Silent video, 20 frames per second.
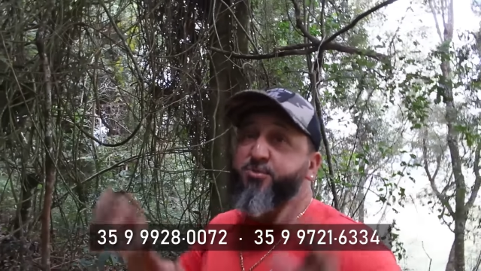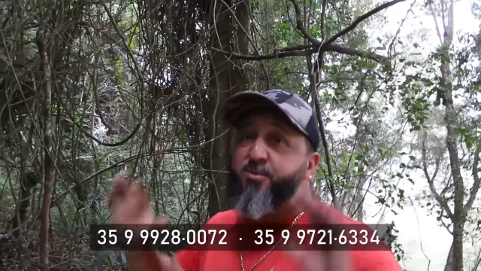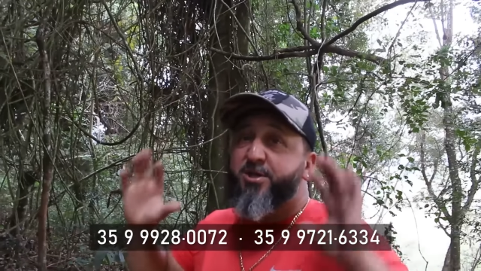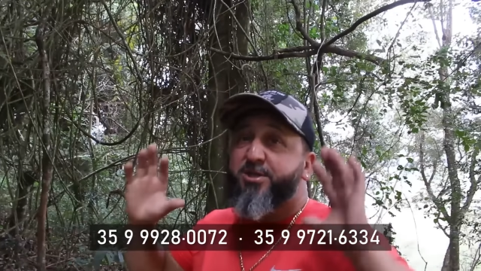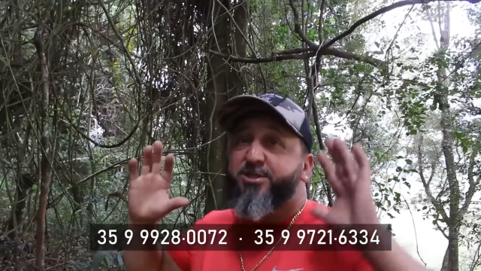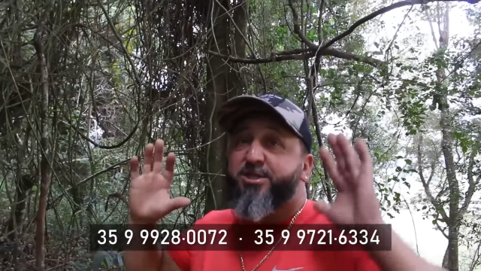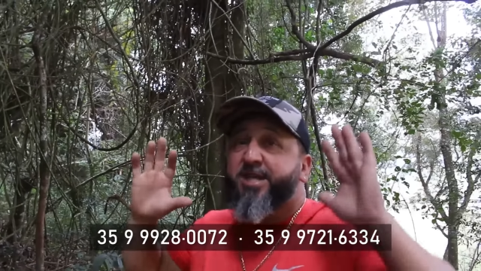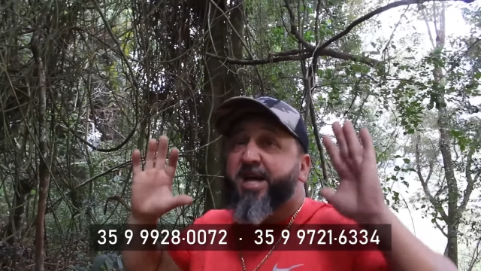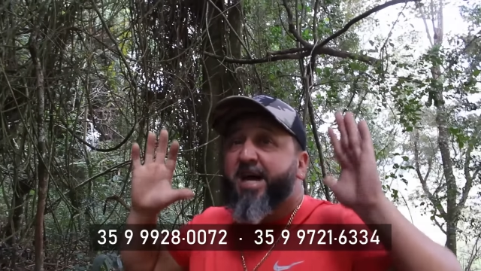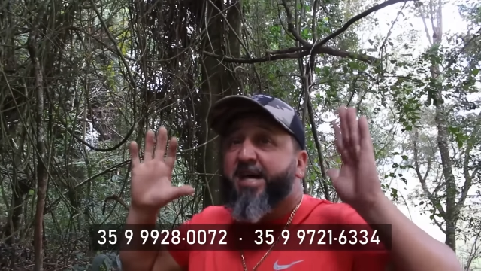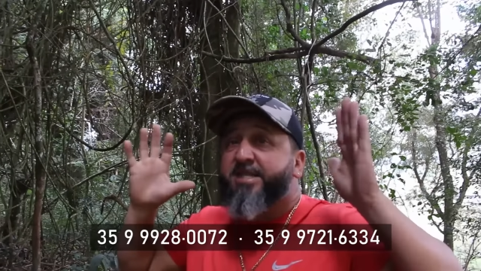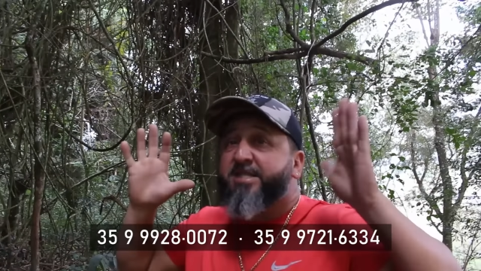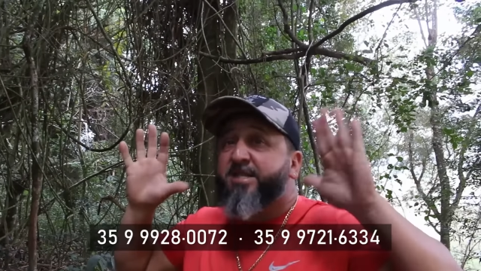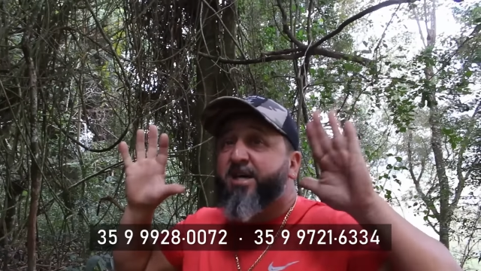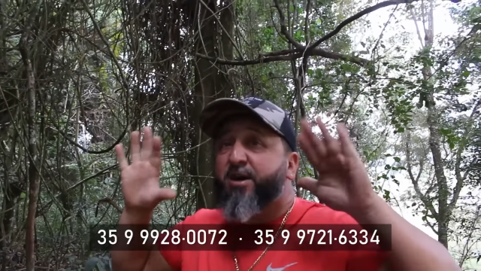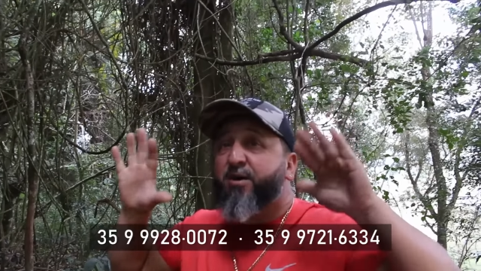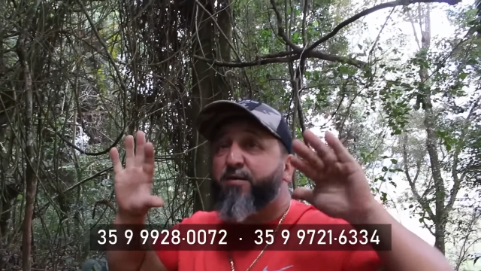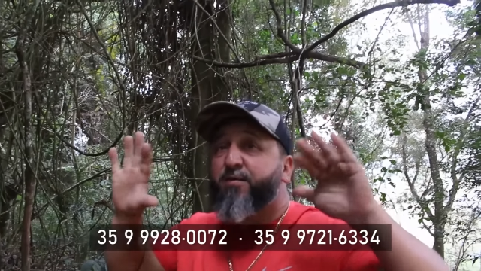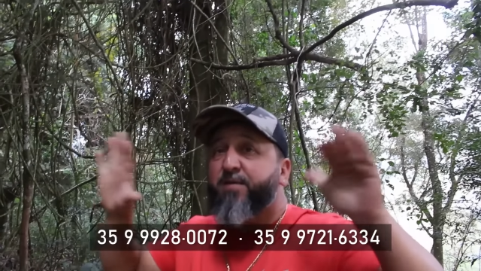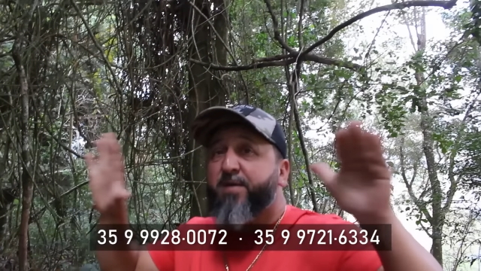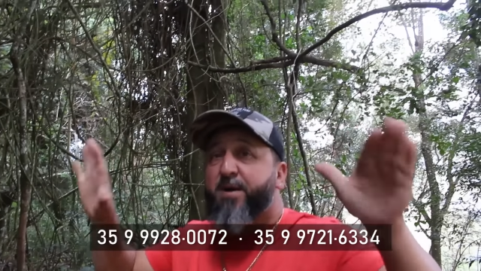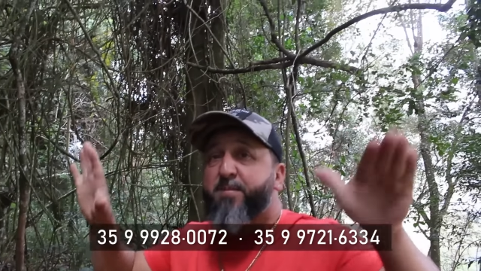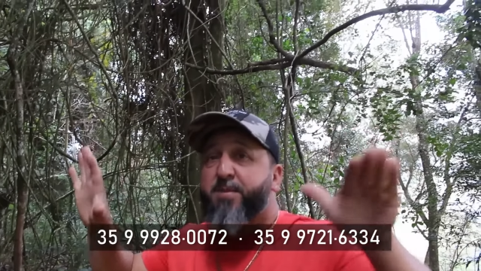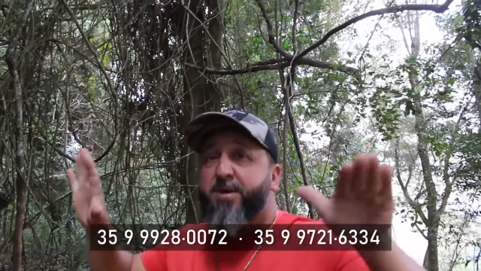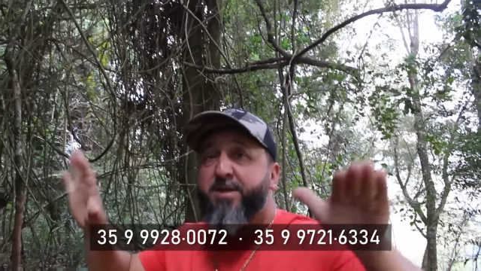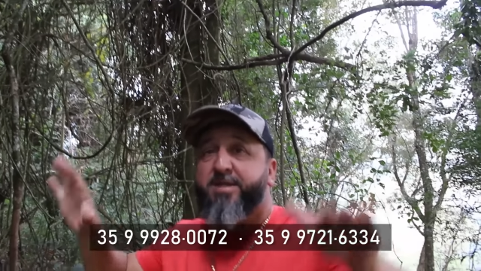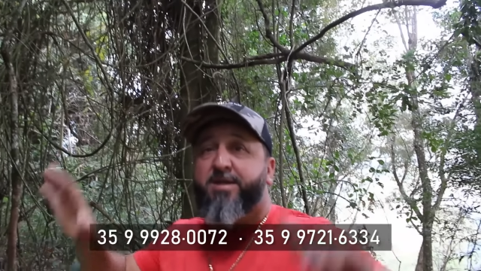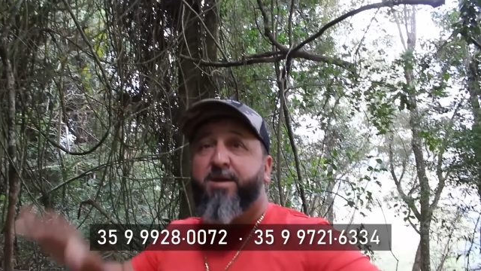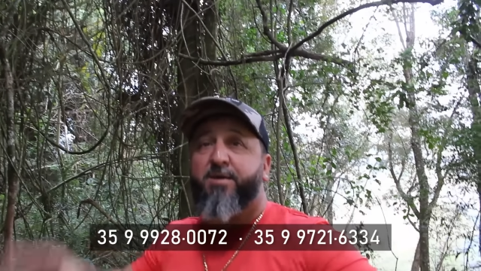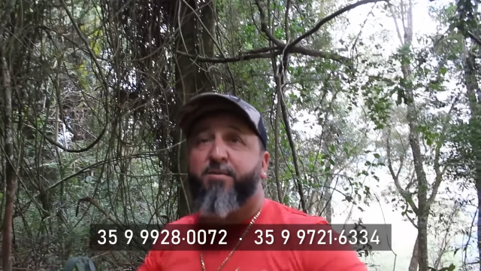de meditação, ficar
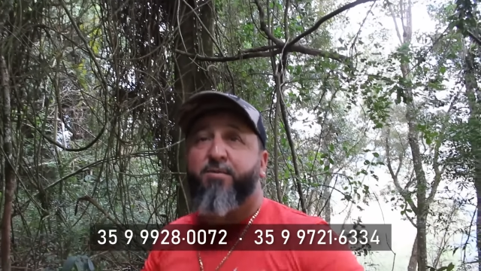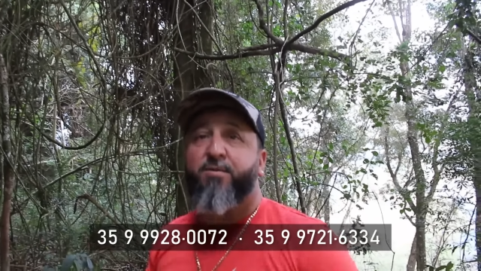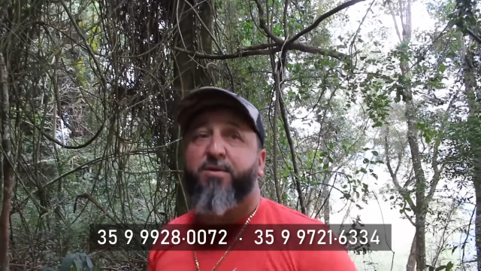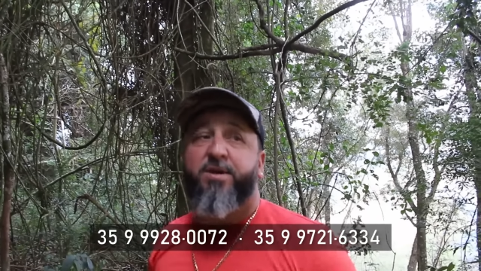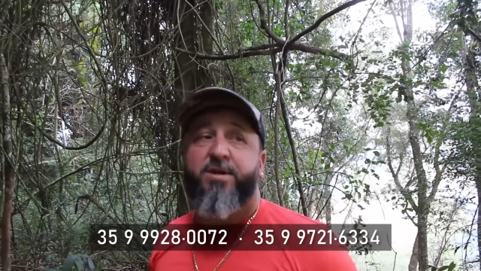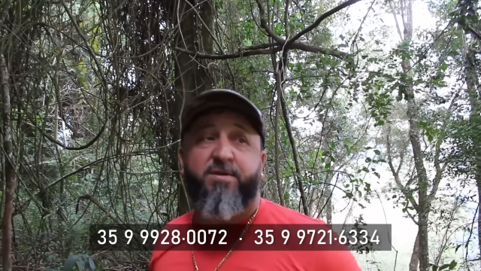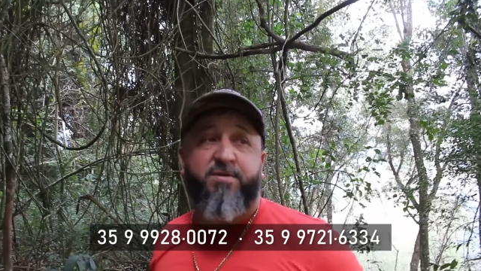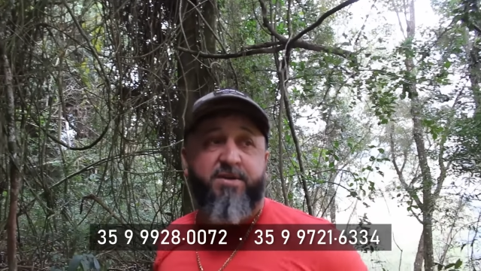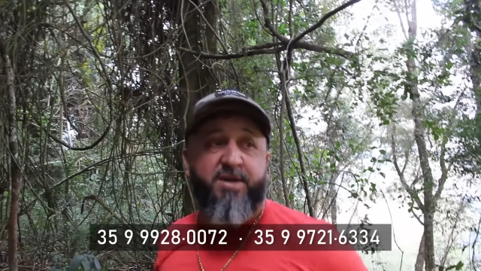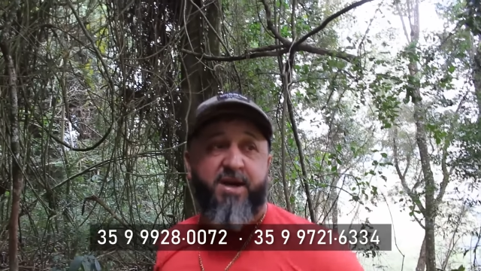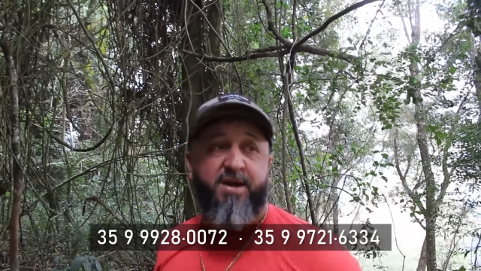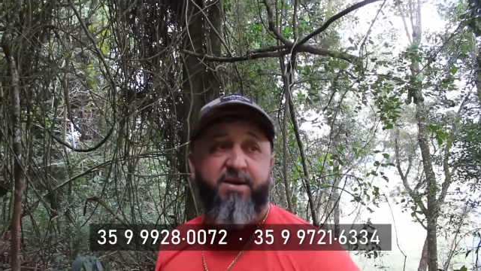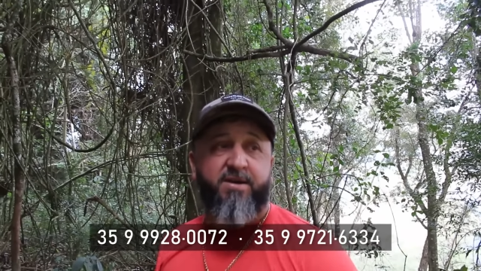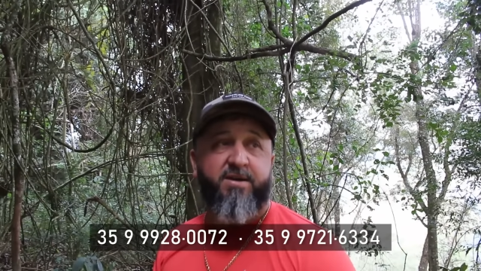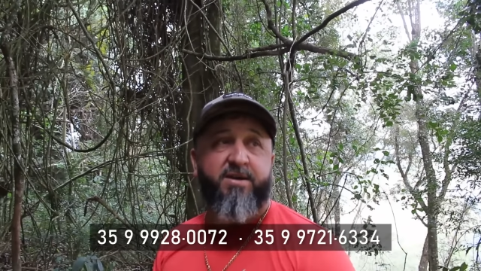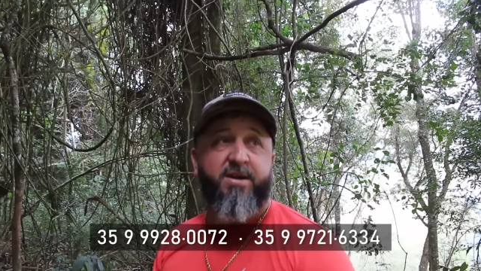bem tranquilo, quem...